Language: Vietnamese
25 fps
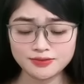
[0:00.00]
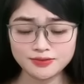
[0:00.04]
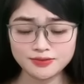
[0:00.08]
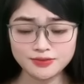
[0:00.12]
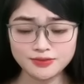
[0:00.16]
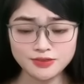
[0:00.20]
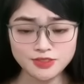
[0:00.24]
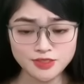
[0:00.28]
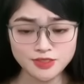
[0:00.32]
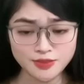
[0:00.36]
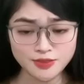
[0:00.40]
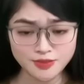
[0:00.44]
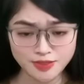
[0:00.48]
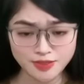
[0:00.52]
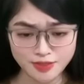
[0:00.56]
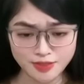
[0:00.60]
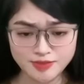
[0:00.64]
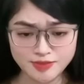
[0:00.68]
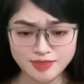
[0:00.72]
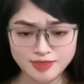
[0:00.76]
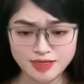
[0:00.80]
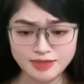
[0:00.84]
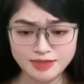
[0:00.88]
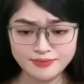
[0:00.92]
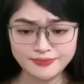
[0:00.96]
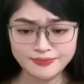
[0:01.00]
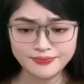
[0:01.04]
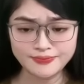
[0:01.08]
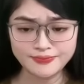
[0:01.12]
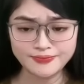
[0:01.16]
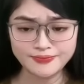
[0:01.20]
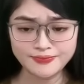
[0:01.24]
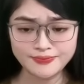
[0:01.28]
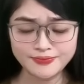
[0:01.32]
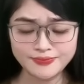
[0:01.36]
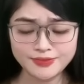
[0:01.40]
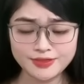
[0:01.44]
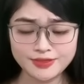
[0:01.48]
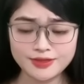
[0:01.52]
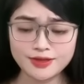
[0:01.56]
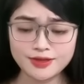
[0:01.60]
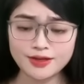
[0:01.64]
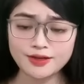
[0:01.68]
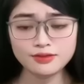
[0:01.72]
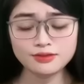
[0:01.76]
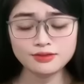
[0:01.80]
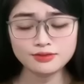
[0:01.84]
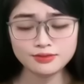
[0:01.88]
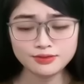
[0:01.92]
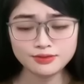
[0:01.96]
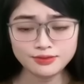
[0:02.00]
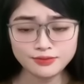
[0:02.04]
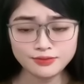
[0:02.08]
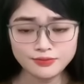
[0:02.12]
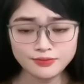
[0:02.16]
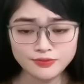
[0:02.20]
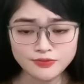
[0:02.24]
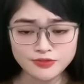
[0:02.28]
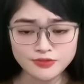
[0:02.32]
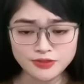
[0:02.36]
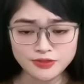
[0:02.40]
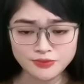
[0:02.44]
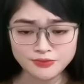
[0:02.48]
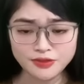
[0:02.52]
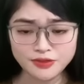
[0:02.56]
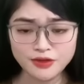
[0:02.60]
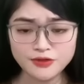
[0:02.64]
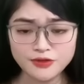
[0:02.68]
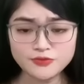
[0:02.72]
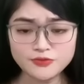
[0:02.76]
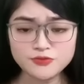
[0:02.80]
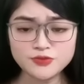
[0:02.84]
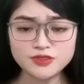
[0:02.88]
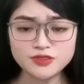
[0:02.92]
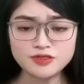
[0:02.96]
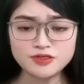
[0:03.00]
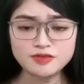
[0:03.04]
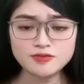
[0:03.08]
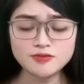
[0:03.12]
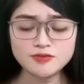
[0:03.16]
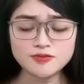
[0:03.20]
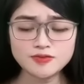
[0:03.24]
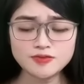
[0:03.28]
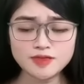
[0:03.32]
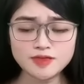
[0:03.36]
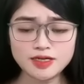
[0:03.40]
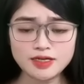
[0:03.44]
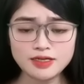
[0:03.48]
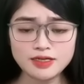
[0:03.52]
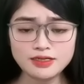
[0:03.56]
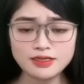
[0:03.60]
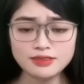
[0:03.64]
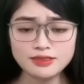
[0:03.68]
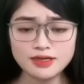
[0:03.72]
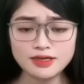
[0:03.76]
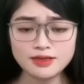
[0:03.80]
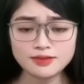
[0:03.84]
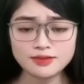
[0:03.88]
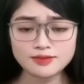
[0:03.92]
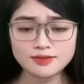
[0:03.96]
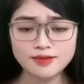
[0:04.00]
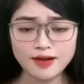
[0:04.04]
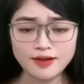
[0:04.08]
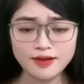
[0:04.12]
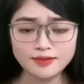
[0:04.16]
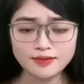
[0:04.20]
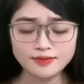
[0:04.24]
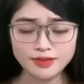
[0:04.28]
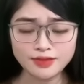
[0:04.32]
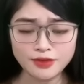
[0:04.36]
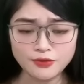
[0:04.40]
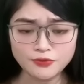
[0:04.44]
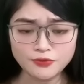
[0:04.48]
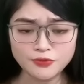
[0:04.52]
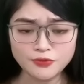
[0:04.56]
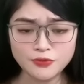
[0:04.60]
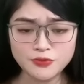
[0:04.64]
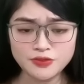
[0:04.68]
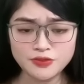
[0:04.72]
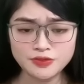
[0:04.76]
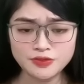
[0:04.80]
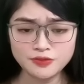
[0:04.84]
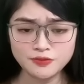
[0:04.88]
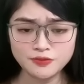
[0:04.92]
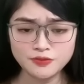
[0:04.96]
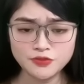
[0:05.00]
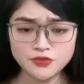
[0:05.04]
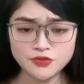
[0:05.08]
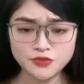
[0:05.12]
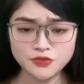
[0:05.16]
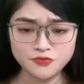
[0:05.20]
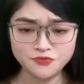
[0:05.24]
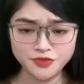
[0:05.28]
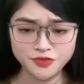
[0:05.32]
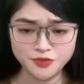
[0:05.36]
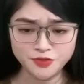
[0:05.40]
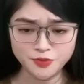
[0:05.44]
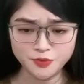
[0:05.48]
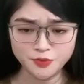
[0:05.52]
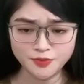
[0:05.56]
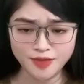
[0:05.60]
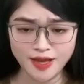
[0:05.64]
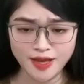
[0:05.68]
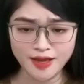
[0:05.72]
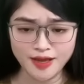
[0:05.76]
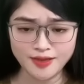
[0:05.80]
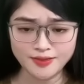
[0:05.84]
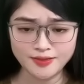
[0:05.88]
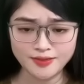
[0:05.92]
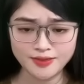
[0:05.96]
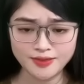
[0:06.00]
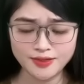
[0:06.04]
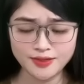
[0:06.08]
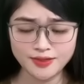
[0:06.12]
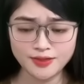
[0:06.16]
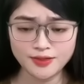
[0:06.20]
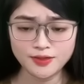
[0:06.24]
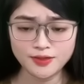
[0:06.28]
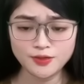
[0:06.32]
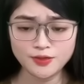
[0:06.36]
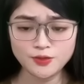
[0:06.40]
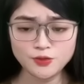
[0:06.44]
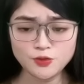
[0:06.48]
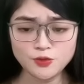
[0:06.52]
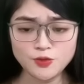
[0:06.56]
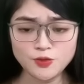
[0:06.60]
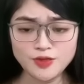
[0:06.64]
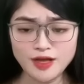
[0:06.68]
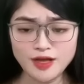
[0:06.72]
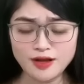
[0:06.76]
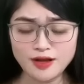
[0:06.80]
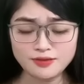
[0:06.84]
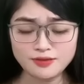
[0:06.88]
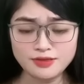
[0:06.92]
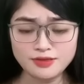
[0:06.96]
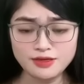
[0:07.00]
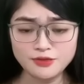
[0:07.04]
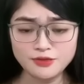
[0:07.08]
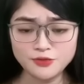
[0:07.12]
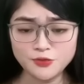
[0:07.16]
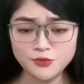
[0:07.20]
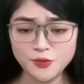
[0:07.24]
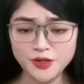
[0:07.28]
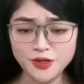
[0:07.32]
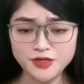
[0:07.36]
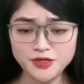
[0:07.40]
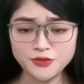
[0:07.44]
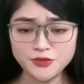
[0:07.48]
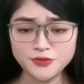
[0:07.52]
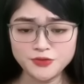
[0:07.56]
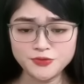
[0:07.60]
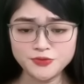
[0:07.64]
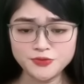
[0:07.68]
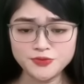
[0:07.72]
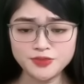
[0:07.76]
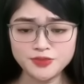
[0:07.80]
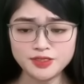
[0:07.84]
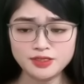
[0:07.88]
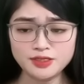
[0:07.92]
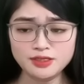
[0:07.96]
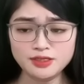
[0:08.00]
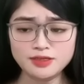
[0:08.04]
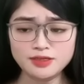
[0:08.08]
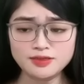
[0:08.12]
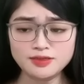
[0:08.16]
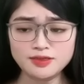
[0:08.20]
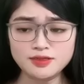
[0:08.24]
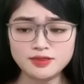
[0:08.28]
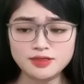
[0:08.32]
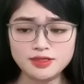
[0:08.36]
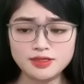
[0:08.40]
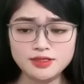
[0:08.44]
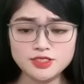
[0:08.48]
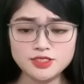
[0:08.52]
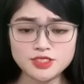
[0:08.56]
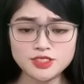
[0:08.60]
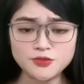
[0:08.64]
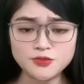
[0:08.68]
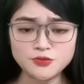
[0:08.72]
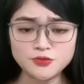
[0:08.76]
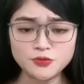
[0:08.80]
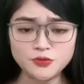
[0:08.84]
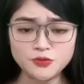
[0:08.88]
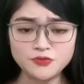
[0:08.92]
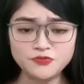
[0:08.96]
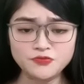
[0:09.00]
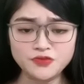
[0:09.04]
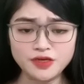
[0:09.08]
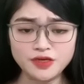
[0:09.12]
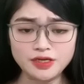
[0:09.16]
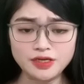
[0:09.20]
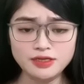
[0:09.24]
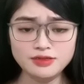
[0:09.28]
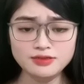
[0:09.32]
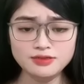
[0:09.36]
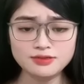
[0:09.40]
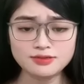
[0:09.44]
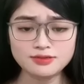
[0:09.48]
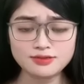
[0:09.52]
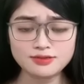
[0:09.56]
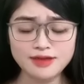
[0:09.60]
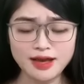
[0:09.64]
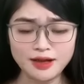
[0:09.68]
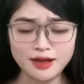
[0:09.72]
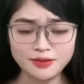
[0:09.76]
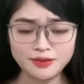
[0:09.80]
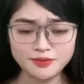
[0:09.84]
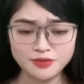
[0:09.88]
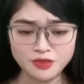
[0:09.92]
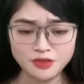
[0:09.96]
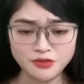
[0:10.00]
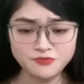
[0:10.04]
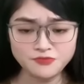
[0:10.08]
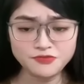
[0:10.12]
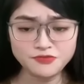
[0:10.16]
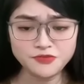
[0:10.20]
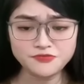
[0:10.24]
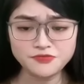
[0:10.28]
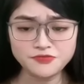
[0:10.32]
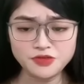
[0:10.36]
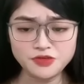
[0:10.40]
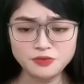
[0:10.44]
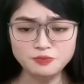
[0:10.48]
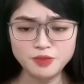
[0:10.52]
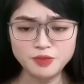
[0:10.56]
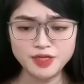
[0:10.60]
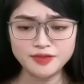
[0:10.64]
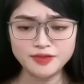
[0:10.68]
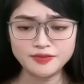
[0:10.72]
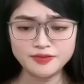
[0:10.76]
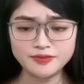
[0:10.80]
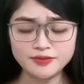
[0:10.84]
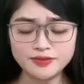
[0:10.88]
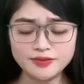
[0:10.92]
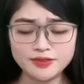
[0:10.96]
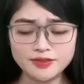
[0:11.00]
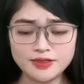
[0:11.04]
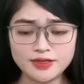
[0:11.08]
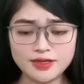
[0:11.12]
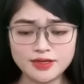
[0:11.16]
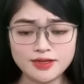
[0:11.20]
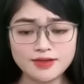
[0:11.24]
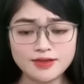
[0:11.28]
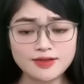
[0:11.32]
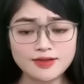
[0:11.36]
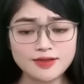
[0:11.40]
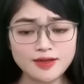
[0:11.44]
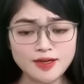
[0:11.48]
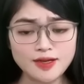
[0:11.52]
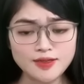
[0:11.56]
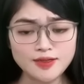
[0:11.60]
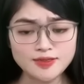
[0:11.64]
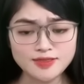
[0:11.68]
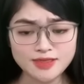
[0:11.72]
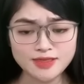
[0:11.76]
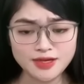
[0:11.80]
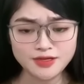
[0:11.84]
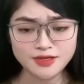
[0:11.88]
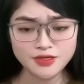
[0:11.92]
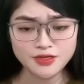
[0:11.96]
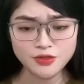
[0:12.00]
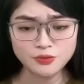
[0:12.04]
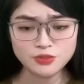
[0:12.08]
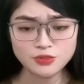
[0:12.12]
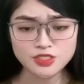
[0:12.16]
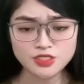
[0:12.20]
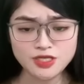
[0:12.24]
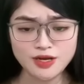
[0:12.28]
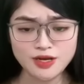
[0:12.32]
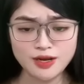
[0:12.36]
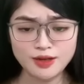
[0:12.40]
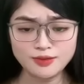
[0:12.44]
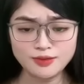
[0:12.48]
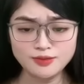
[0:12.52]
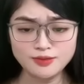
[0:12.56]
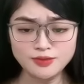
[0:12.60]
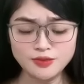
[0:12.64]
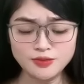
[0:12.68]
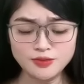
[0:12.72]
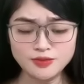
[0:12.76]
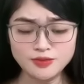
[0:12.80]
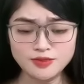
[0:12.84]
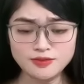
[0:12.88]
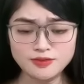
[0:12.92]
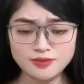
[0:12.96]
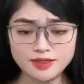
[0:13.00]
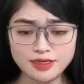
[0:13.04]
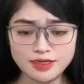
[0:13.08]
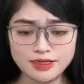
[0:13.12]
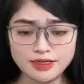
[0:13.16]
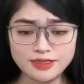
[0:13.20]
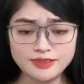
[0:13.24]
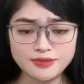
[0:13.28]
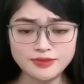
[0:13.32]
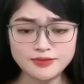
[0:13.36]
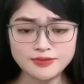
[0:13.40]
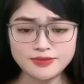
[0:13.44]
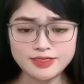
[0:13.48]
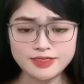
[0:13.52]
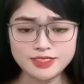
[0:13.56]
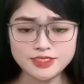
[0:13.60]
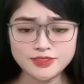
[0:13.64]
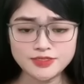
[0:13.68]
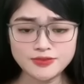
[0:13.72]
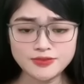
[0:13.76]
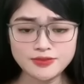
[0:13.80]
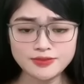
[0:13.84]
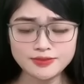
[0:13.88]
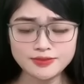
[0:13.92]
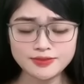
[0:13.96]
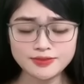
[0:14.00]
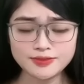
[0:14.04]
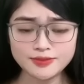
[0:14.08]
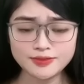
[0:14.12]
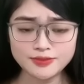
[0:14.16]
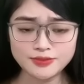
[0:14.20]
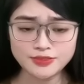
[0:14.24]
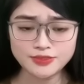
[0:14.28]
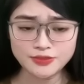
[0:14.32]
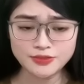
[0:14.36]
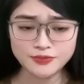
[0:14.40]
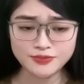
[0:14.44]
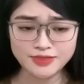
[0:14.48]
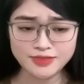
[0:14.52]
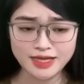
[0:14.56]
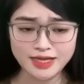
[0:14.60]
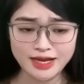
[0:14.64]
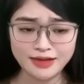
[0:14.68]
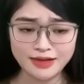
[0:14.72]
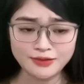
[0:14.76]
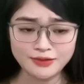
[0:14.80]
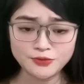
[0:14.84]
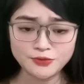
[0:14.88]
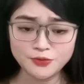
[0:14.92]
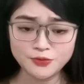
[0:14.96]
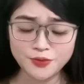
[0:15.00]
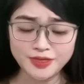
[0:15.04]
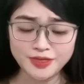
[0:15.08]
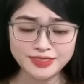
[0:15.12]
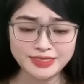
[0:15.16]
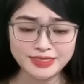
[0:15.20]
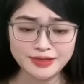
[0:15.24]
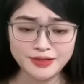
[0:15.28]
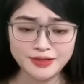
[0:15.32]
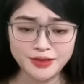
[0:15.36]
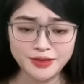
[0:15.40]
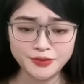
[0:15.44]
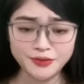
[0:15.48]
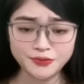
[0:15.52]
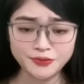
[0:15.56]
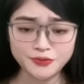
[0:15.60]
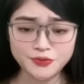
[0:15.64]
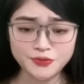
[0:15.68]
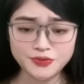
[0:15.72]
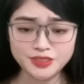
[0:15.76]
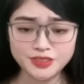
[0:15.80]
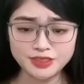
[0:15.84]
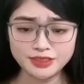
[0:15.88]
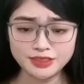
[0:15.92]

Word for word: Trần tiên sinh, giọng nói của nữ thư ký đã kéo tôi trở về thực tại. Tôi ngạc nhiên quay đầu, nhìn thấy Trần Tuấn Vĩ đang tiến về phía mình. Anh ra hiệu cho nữ thư ký rời đi trước, dịu dàng quay sang hỏi tôi.